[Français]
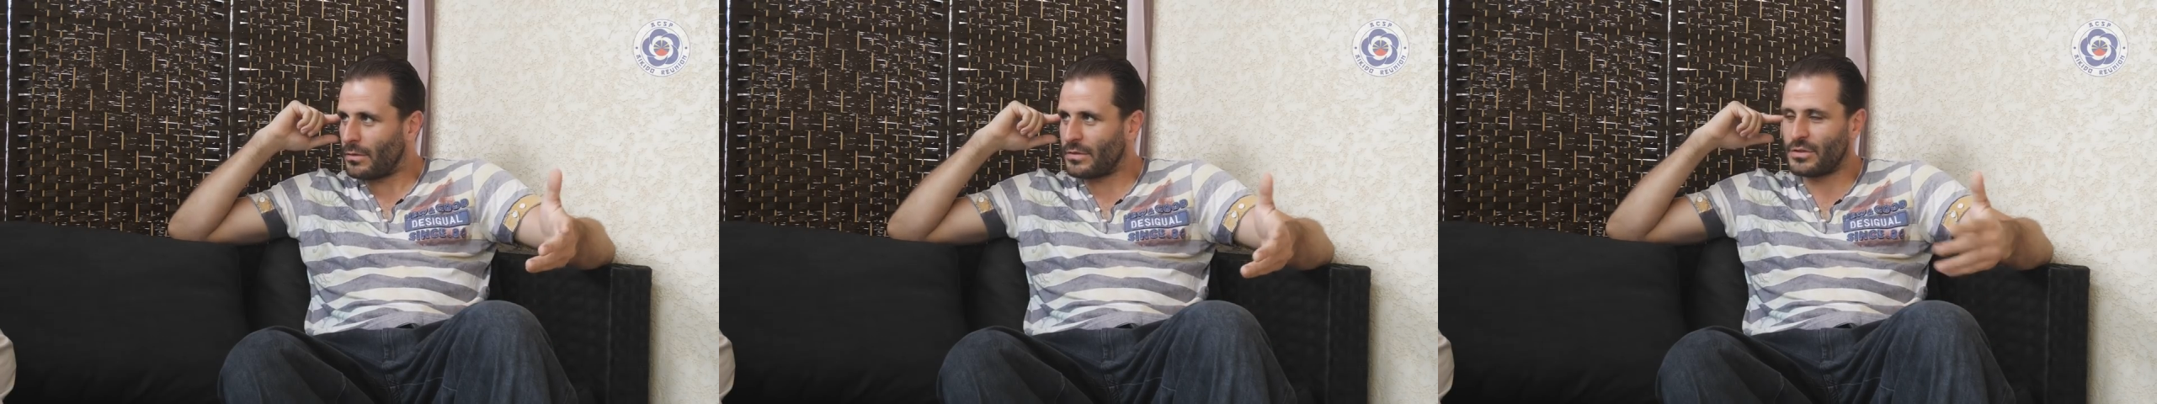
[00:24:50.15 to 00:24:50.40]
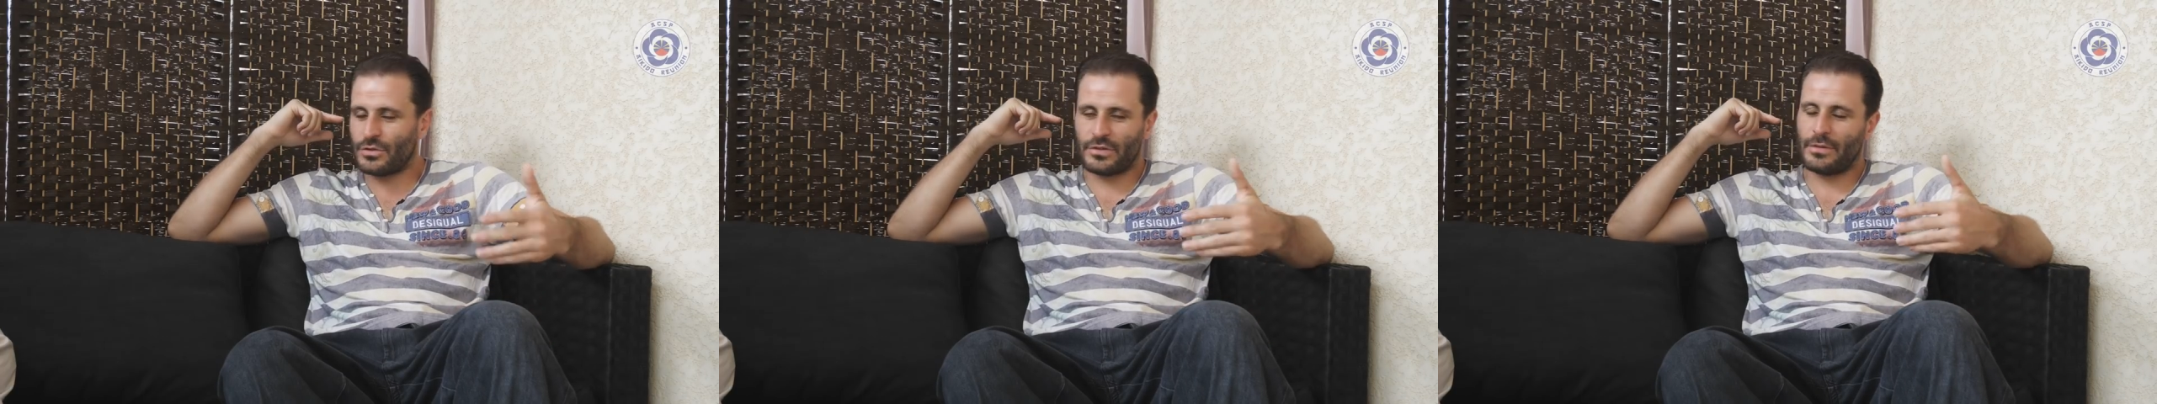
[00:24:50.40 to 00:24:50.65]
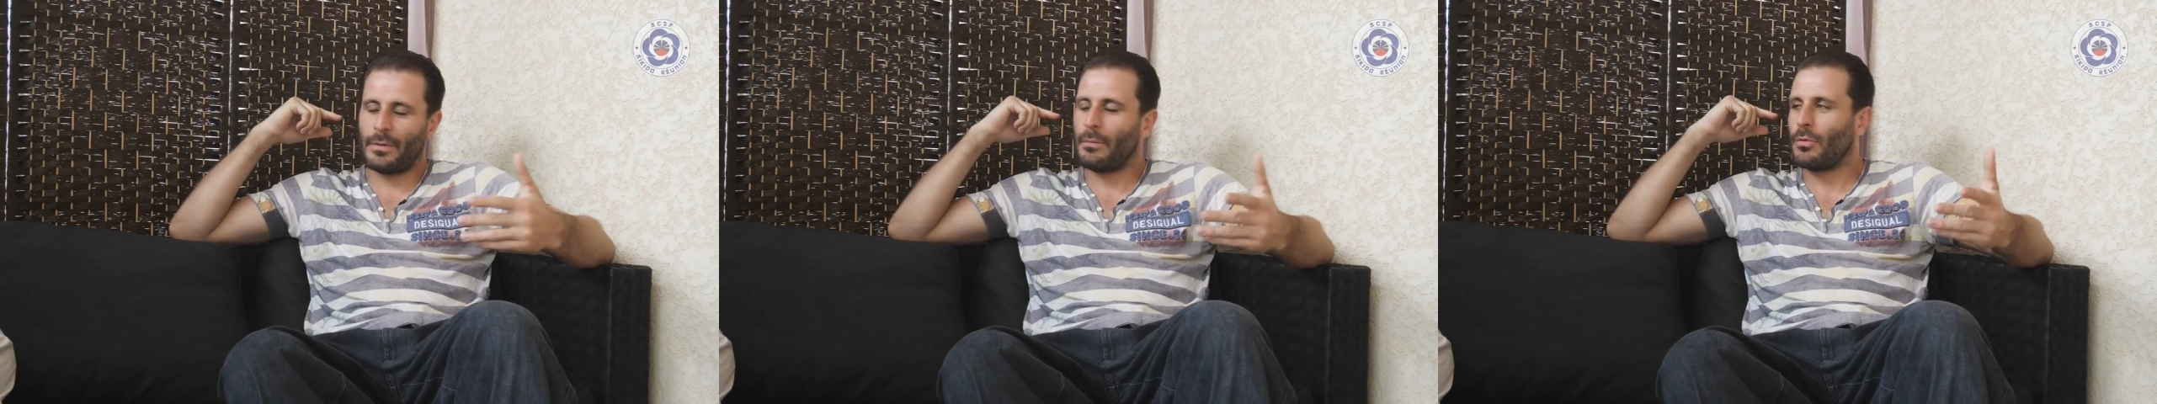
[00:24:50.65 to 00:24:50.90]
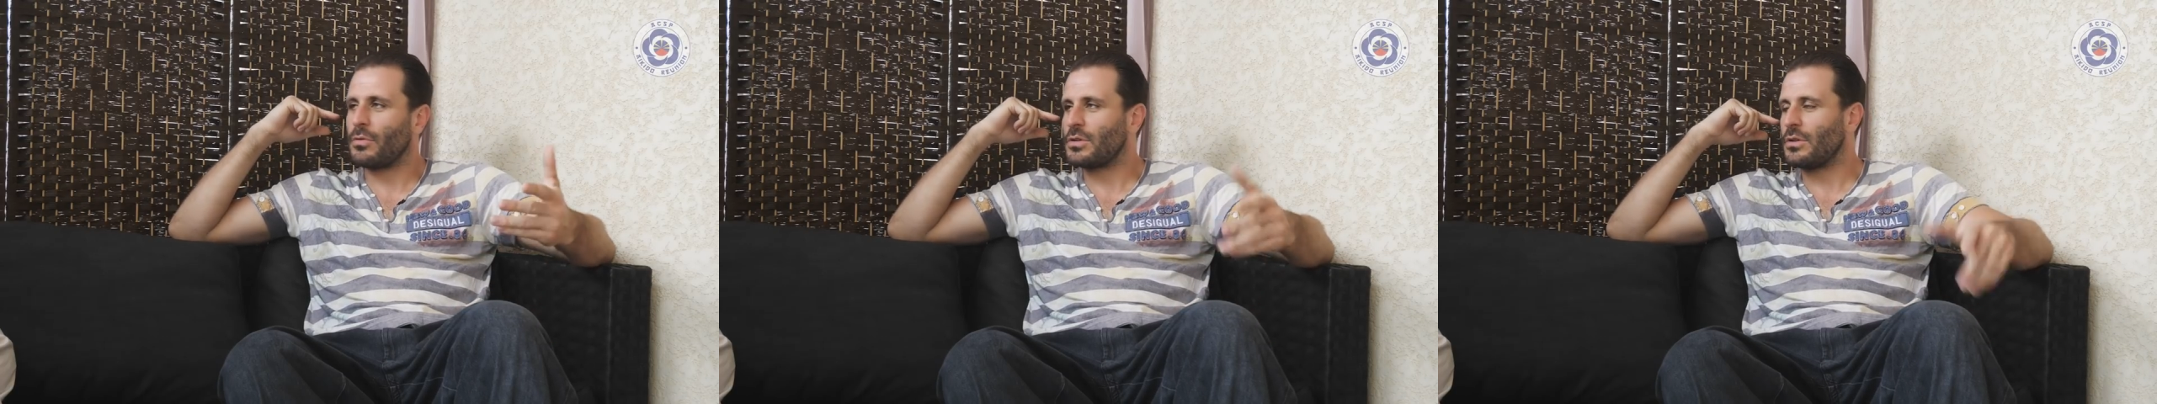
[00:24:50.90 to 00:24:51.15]
si je sais pas
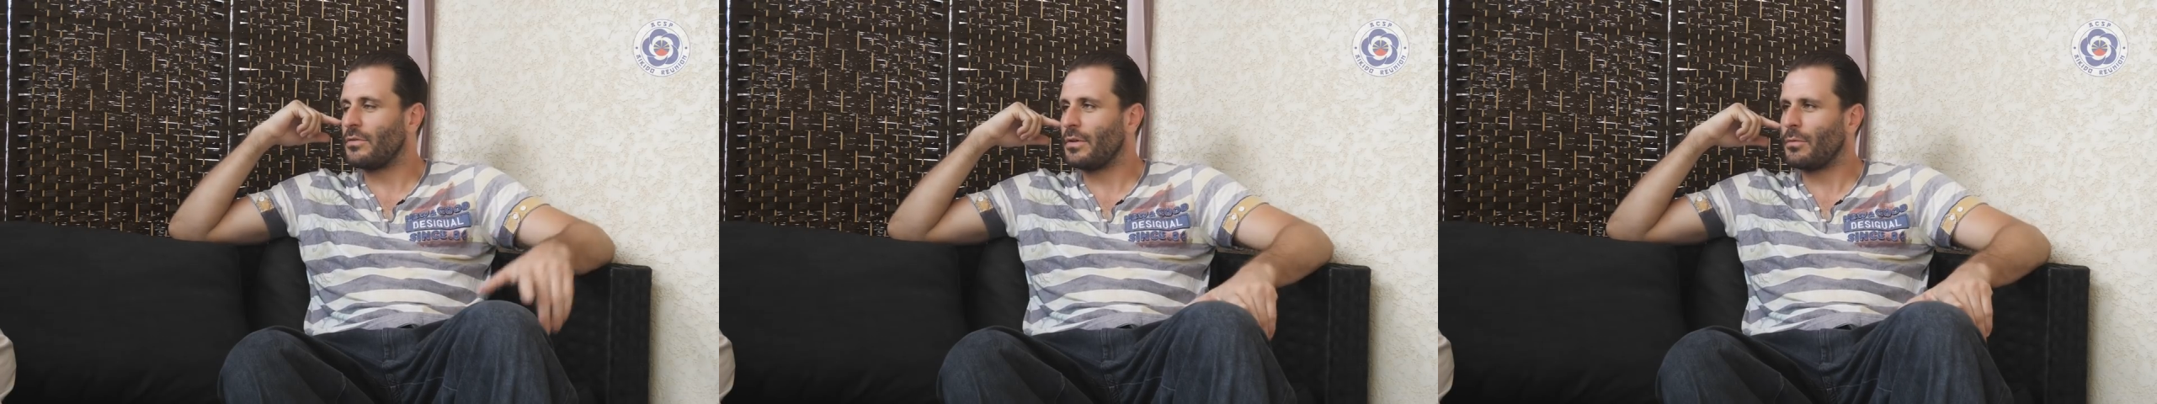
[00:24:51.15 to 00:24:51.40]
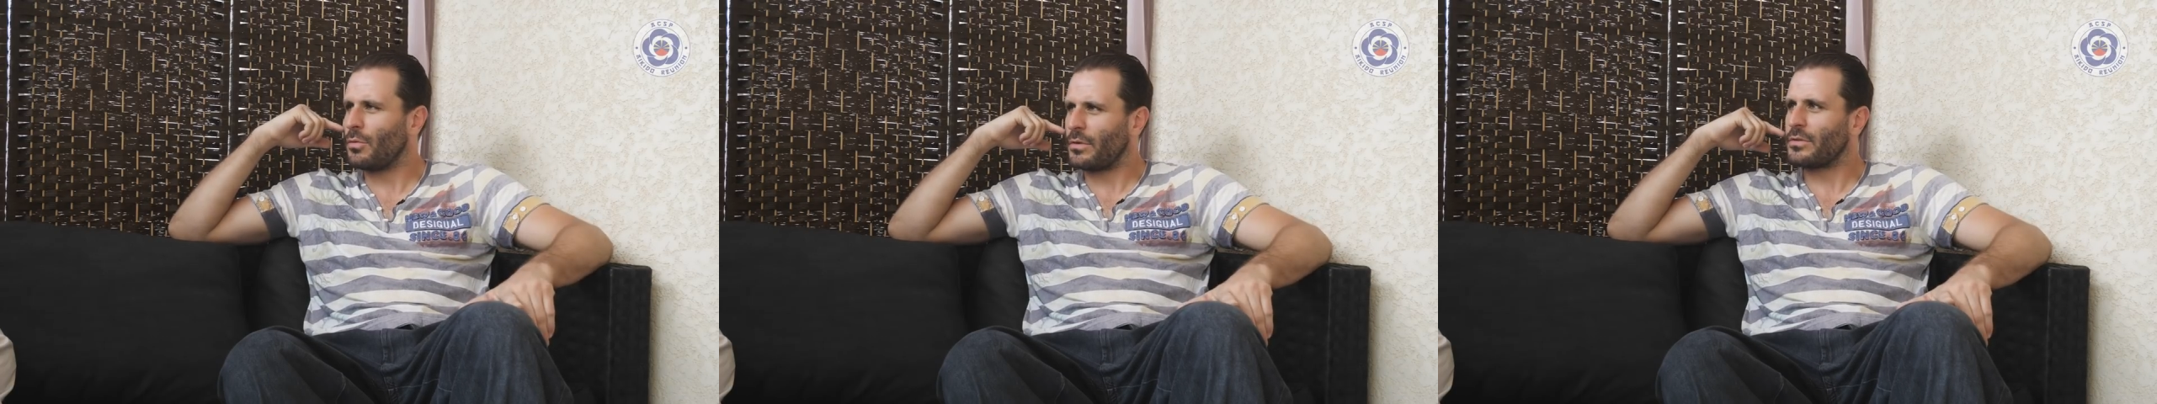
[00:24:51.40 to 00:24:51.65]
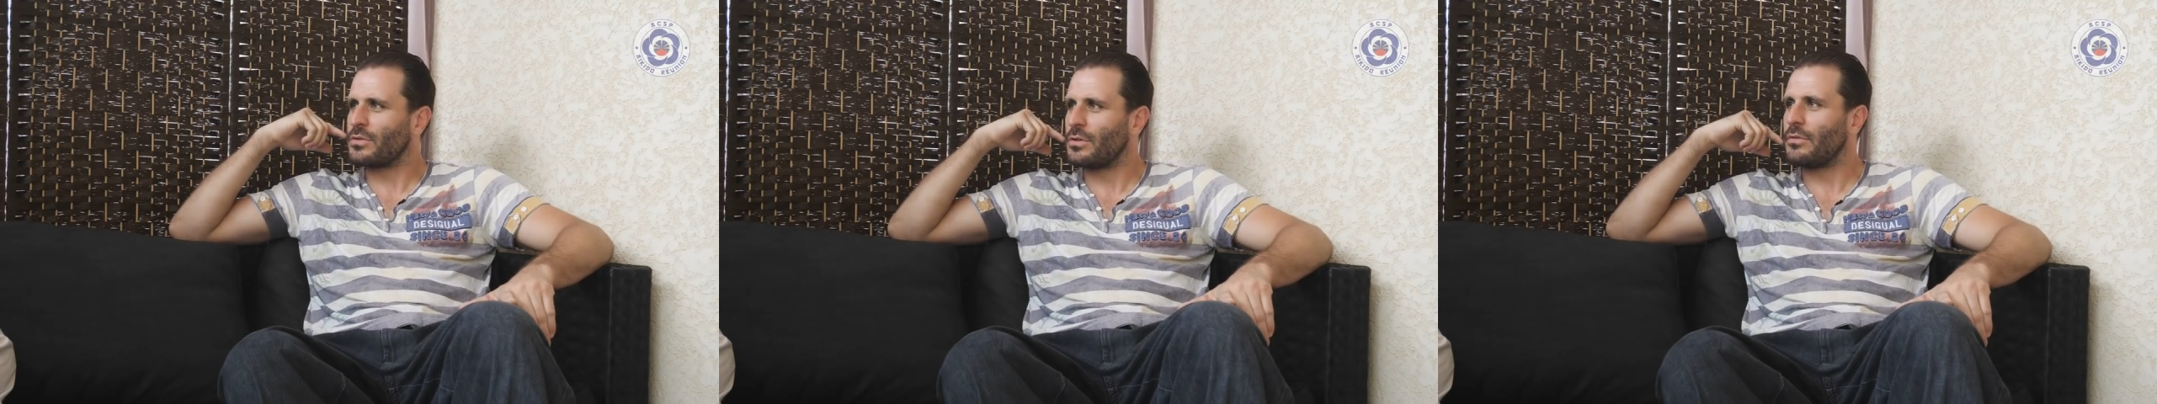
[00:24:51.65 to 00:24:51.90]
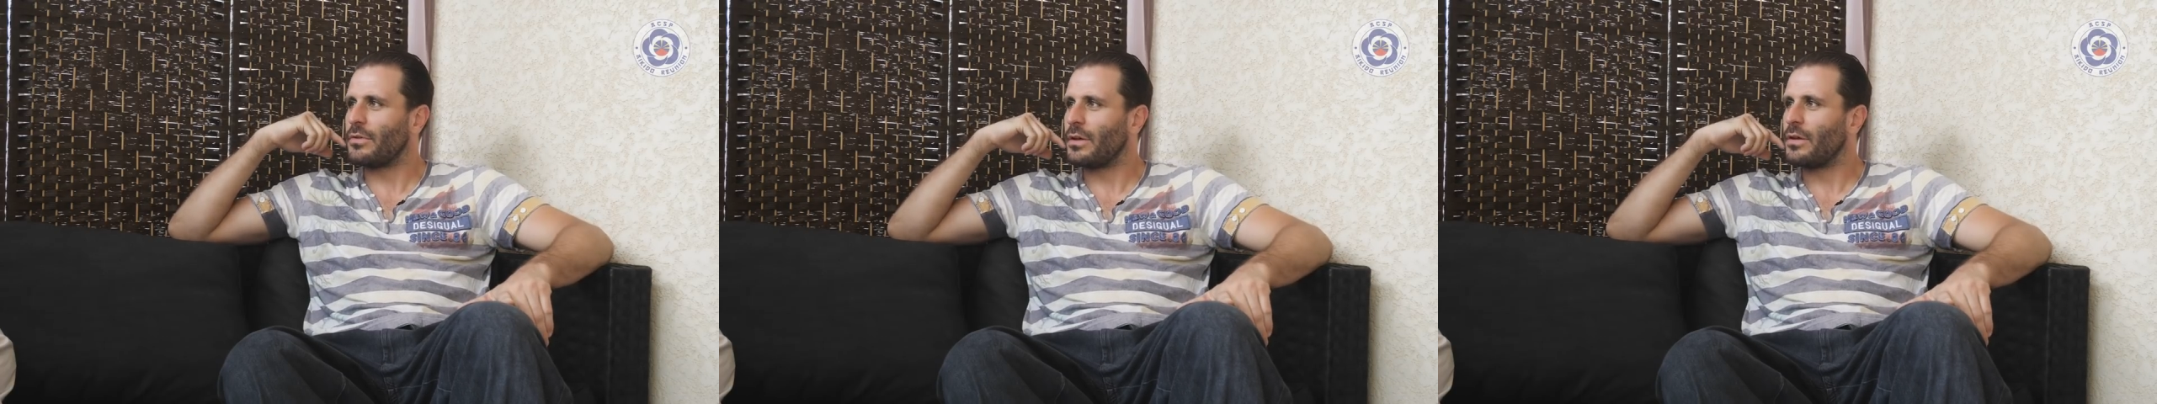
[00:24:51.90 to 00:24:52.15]
pourquoi je le fais, pourquoi est-ce que je
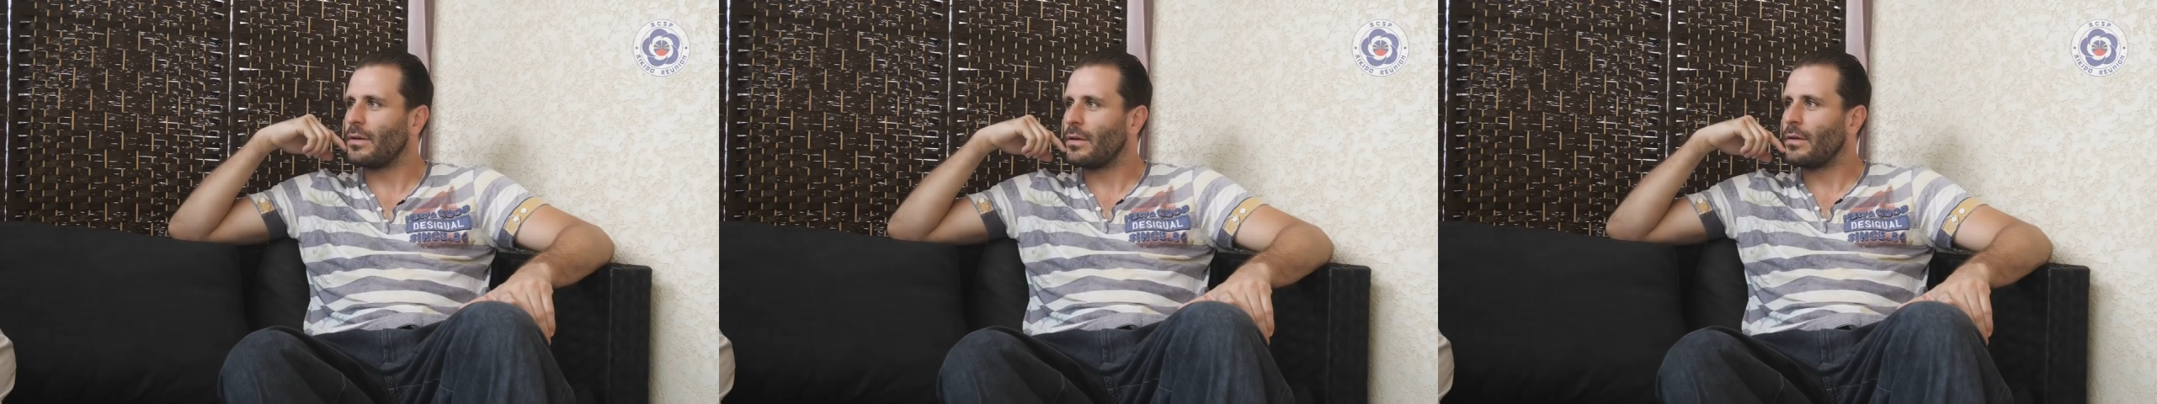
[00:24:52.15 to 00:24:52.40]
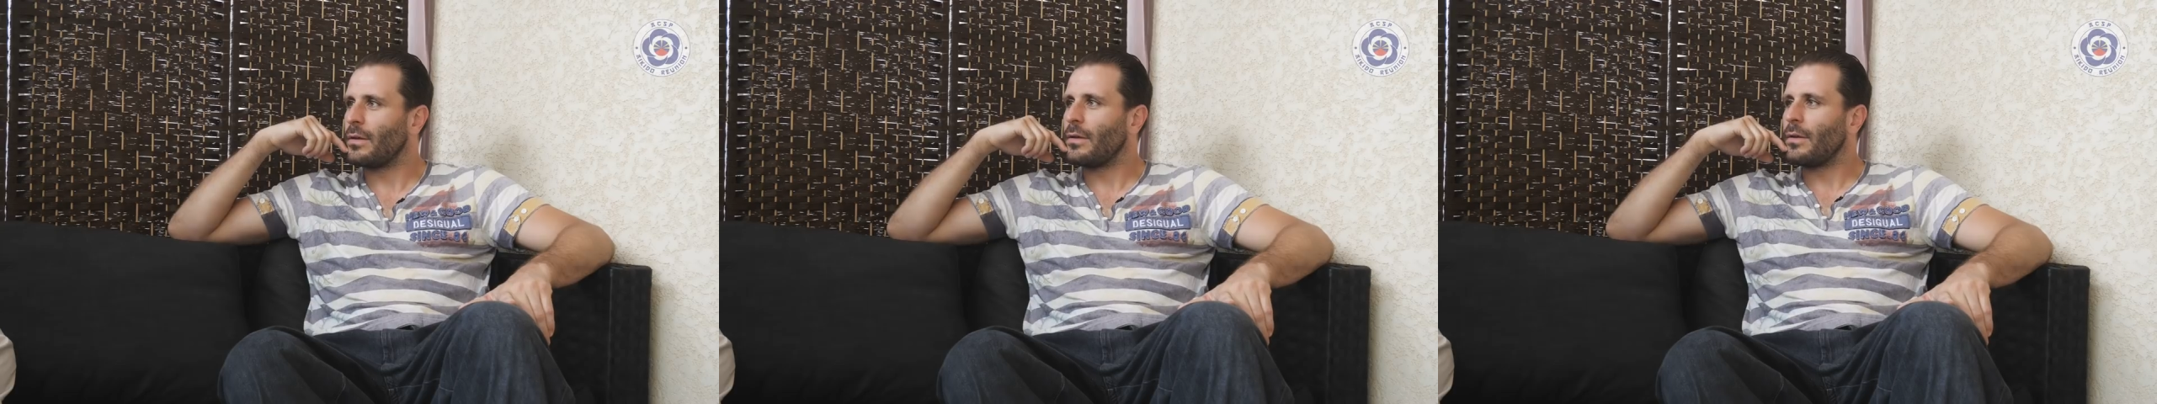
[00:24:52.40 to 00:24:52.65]
le fais mhm.